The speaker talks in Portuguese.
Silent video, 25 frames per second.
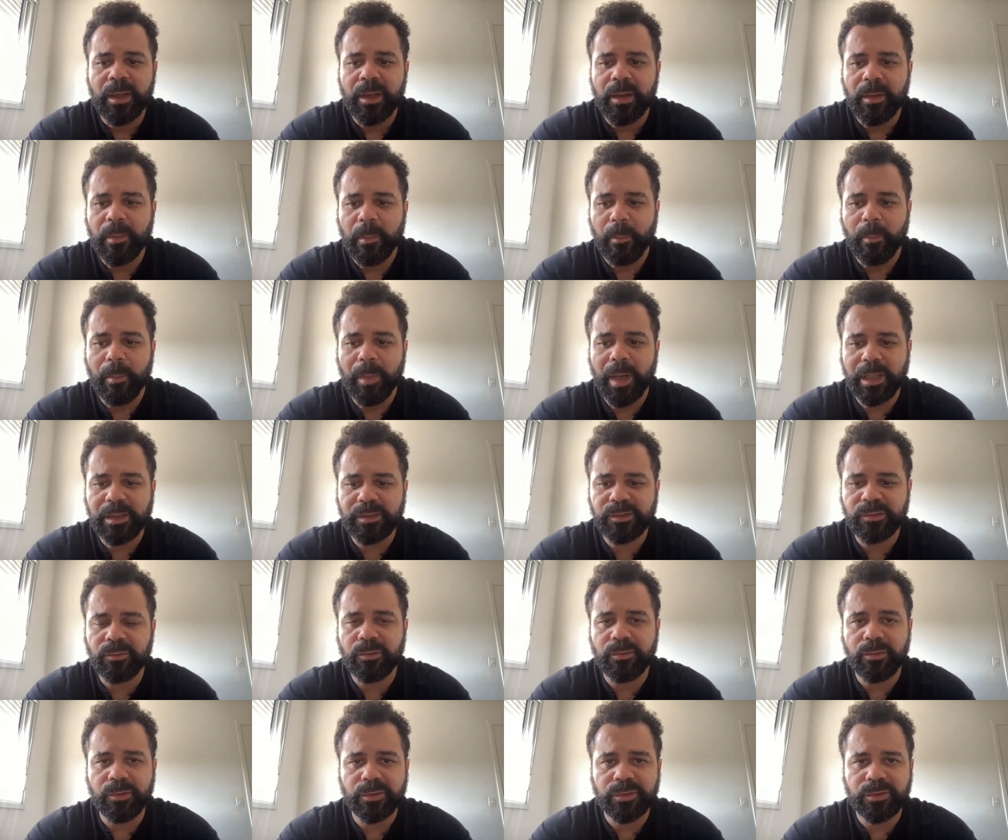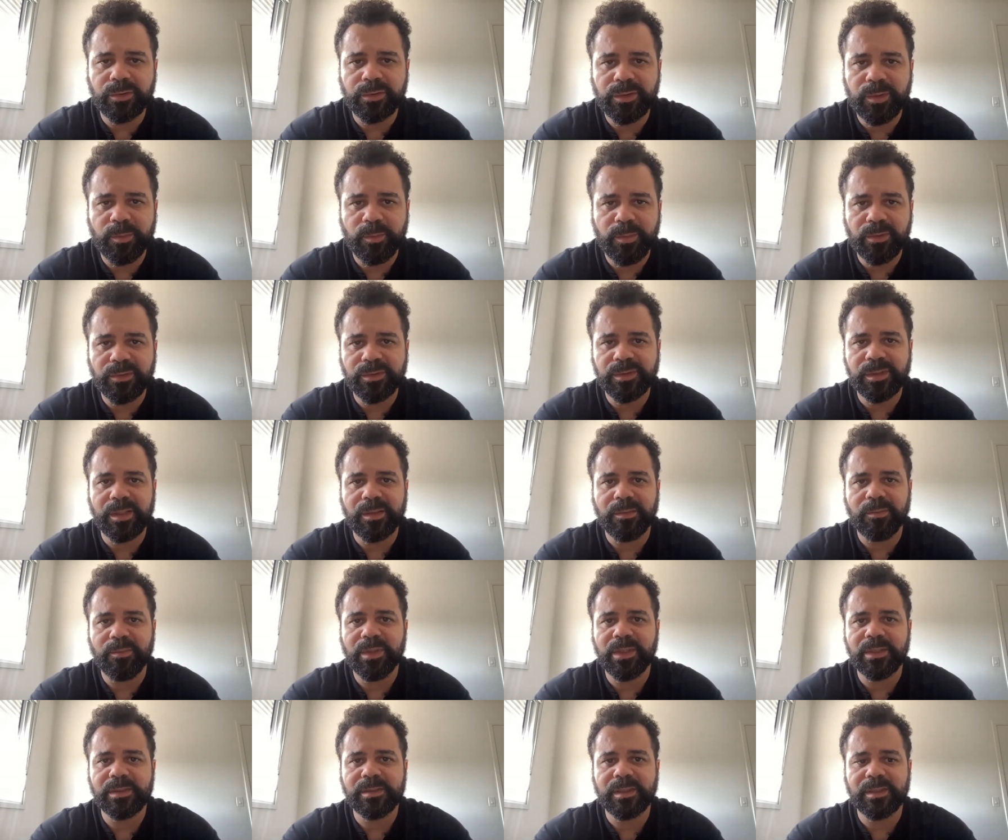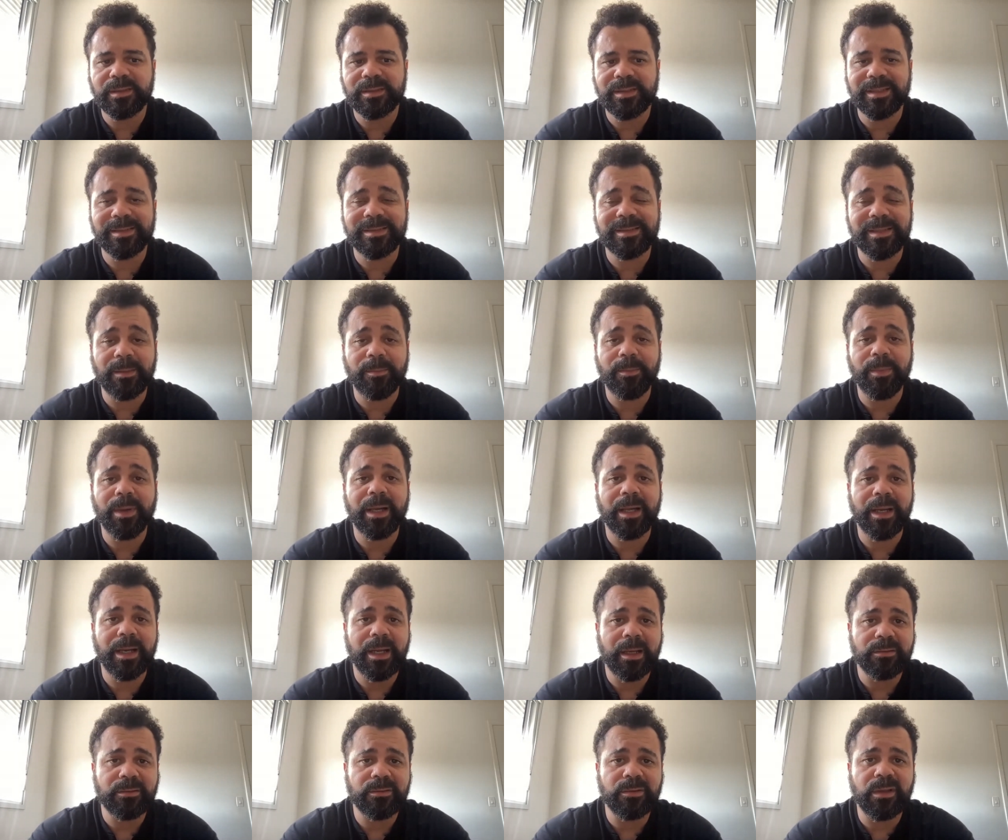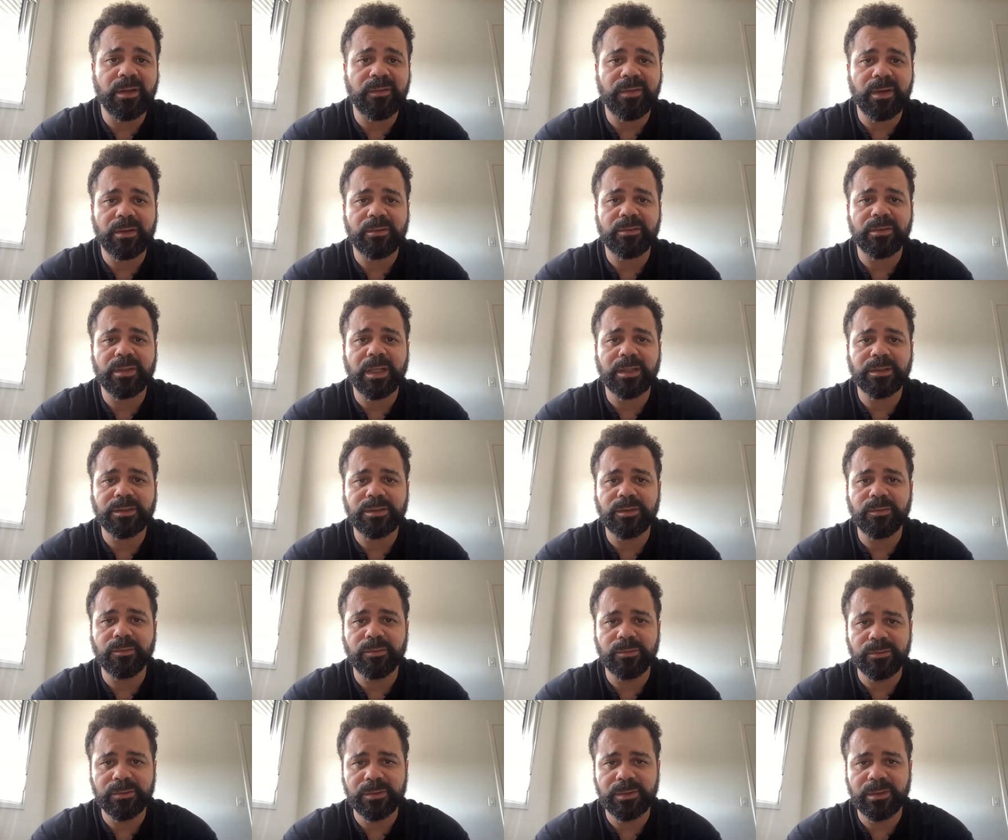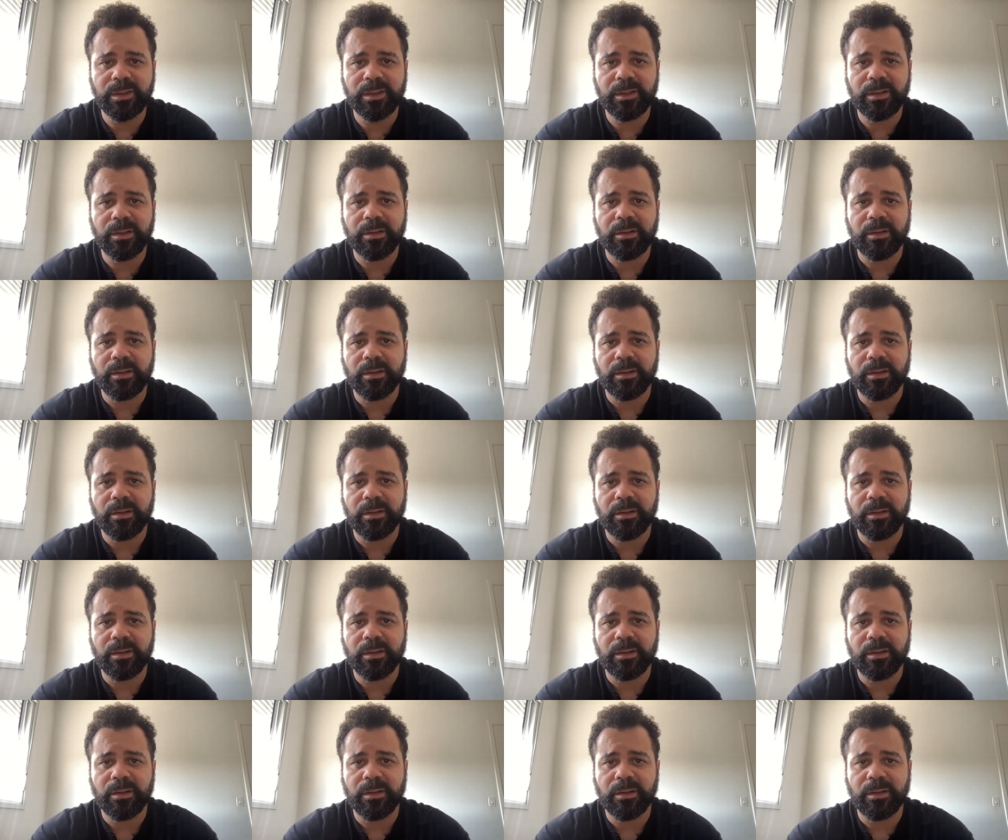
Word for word: Mas um curso de music business ser é separado da faculdade de música.